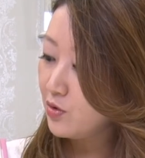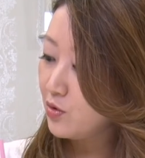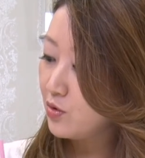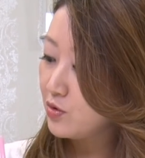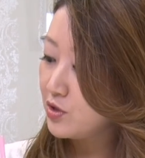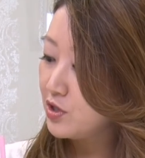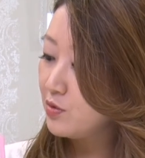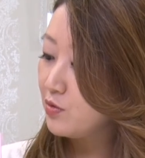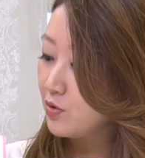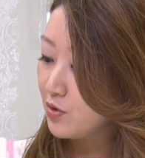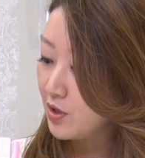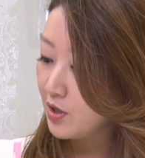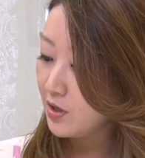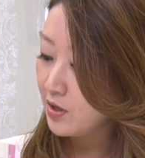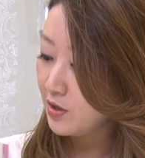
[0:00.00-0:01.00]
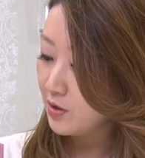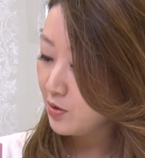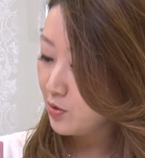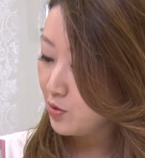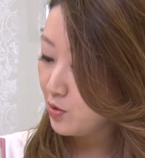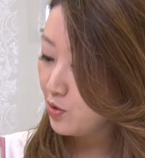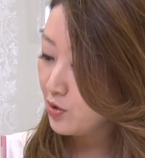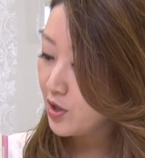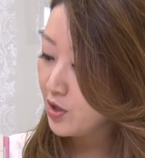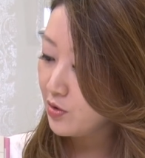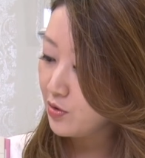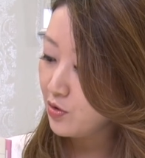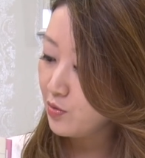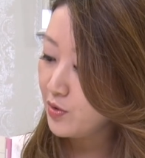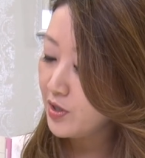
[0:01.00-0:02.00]
とこう字もね大き
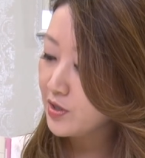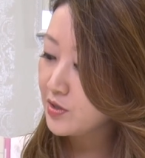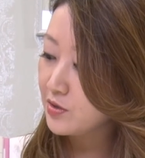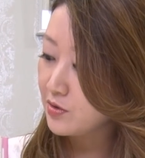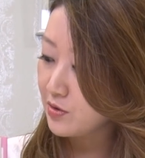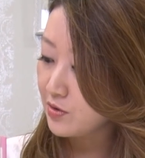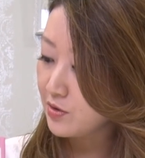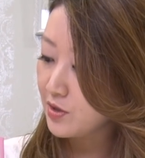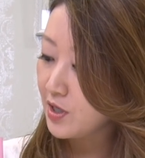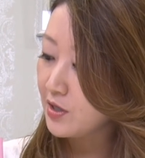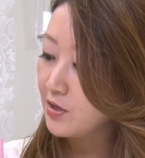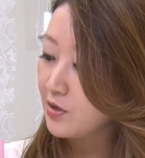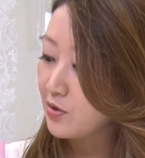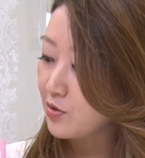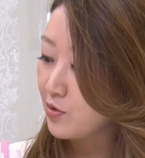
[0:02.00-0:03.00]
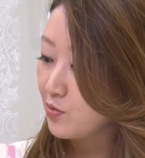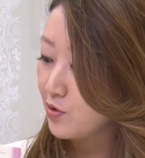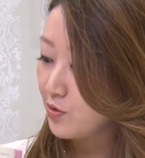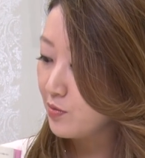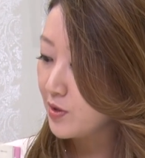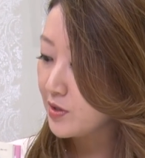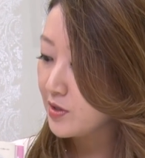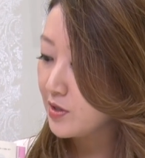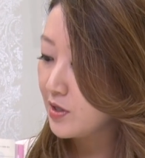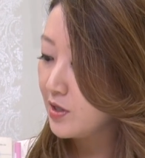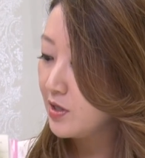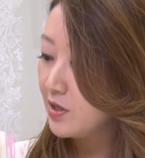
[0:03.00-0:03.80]
く読みやすくなってると思います